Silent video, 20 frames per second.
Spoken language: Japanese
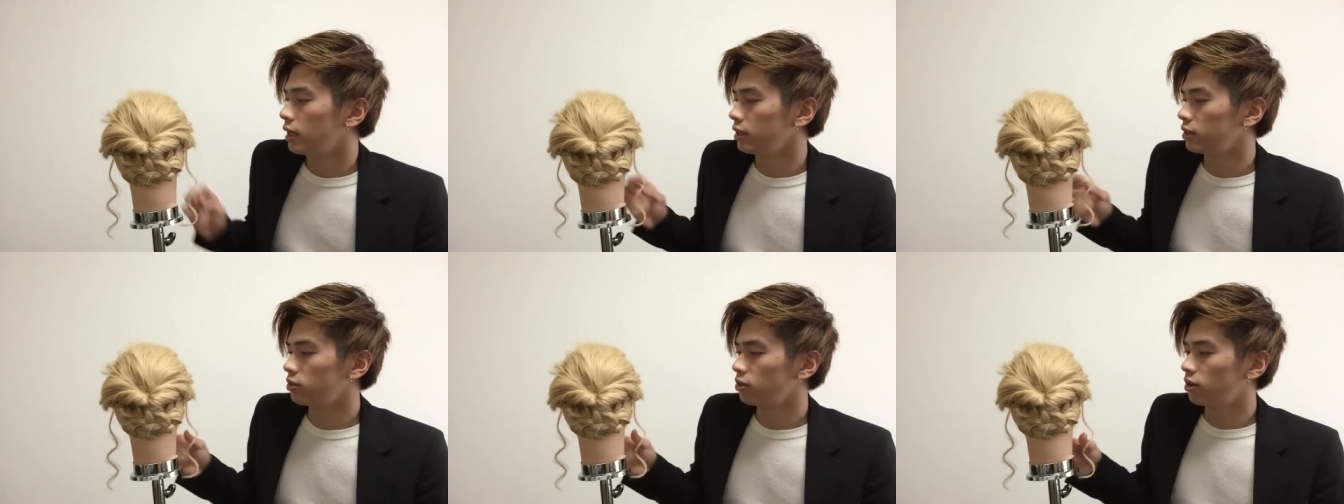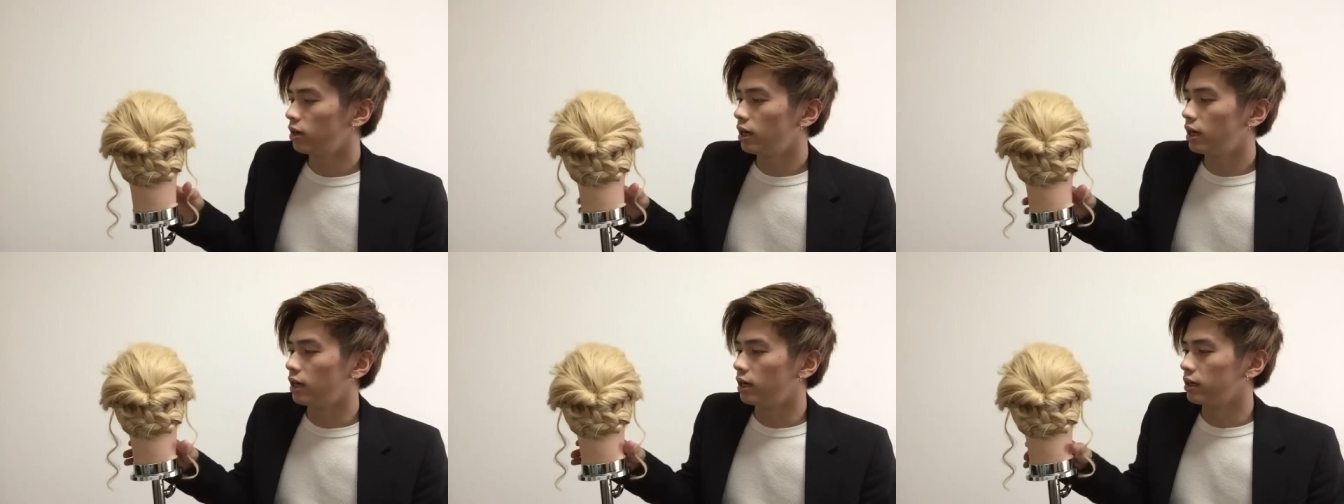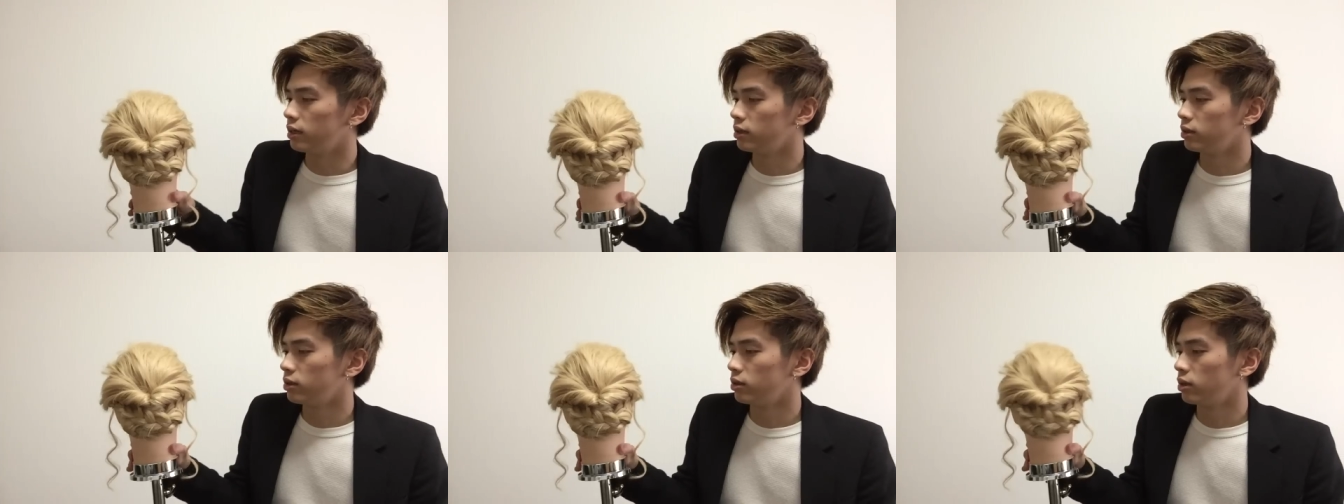あと
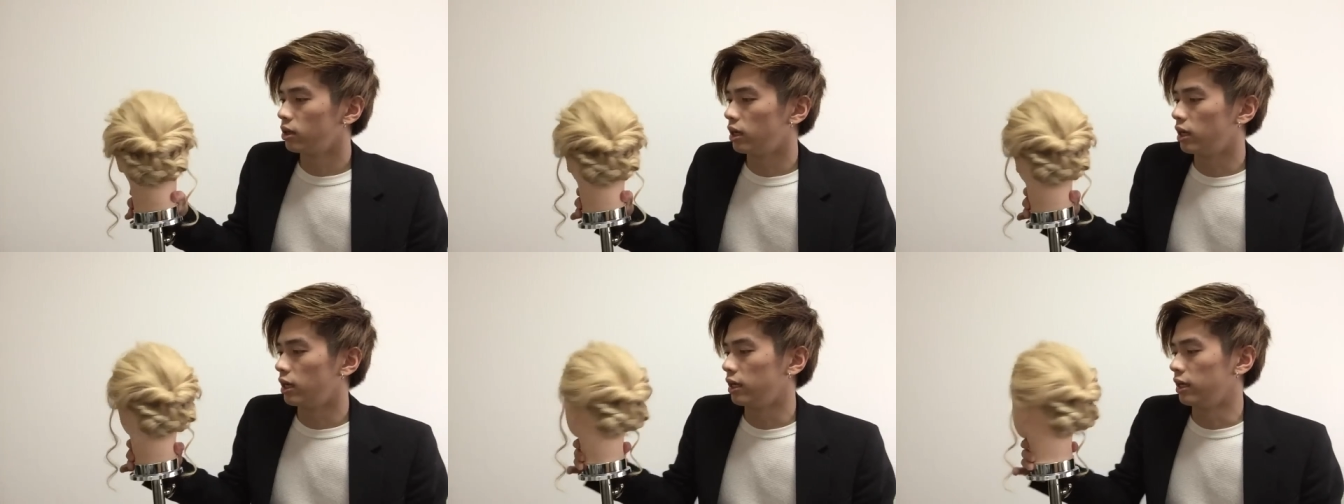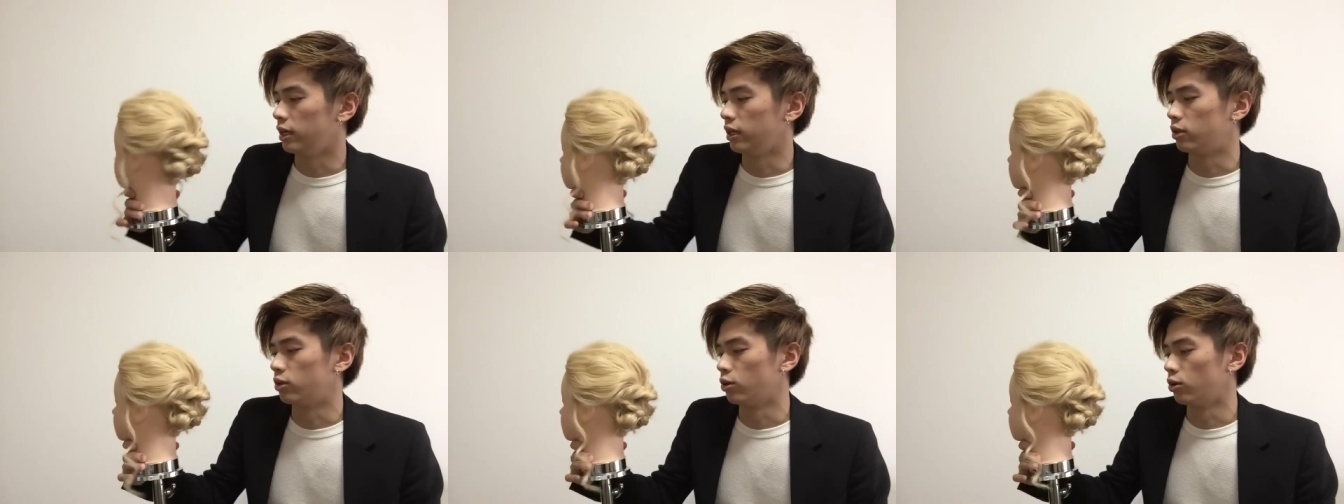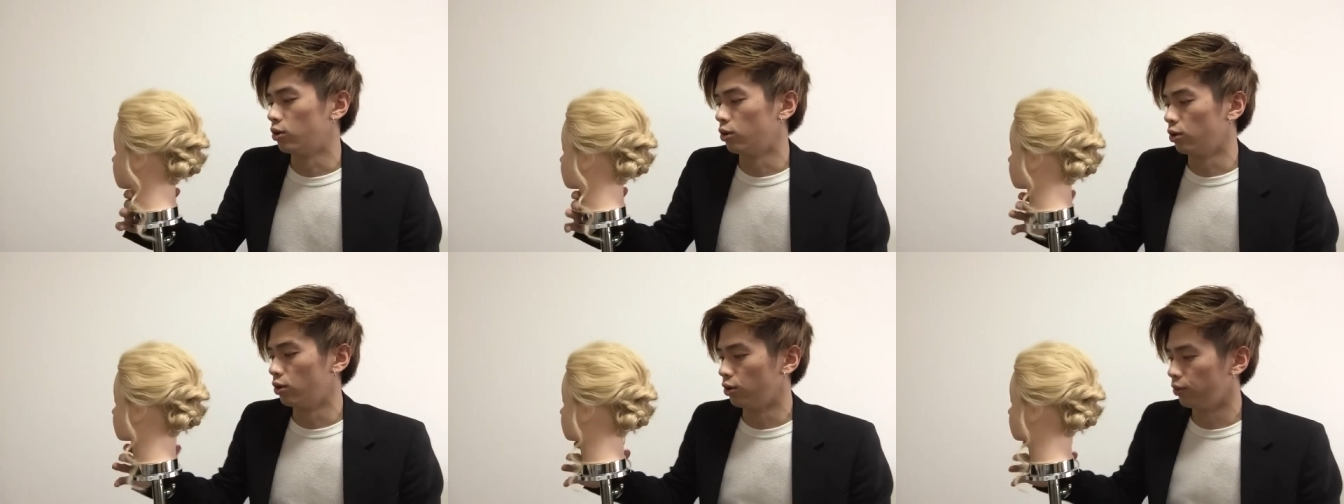はえっ、ー、
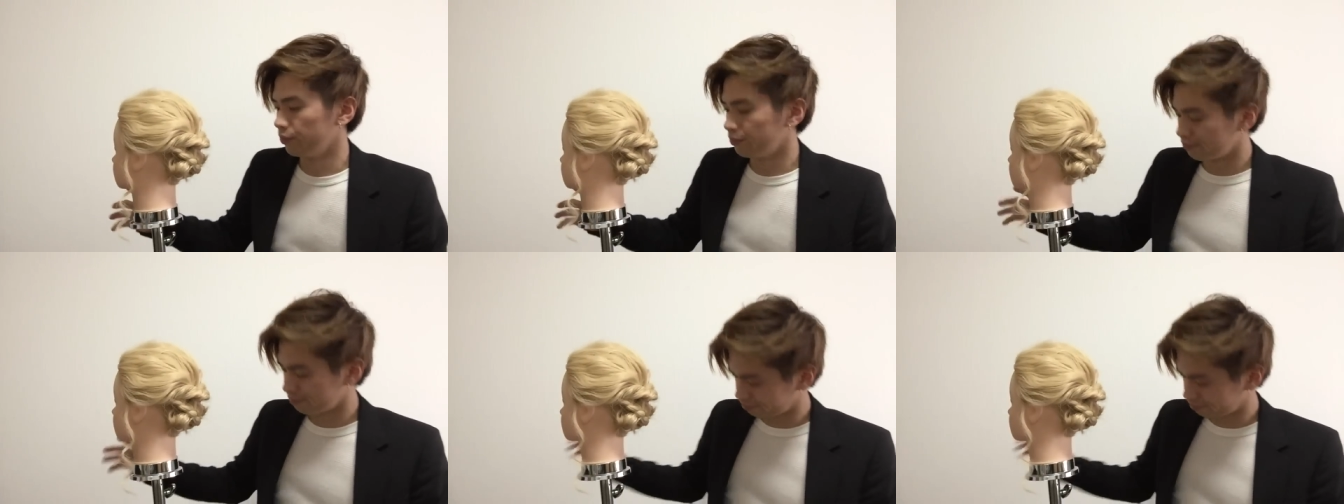と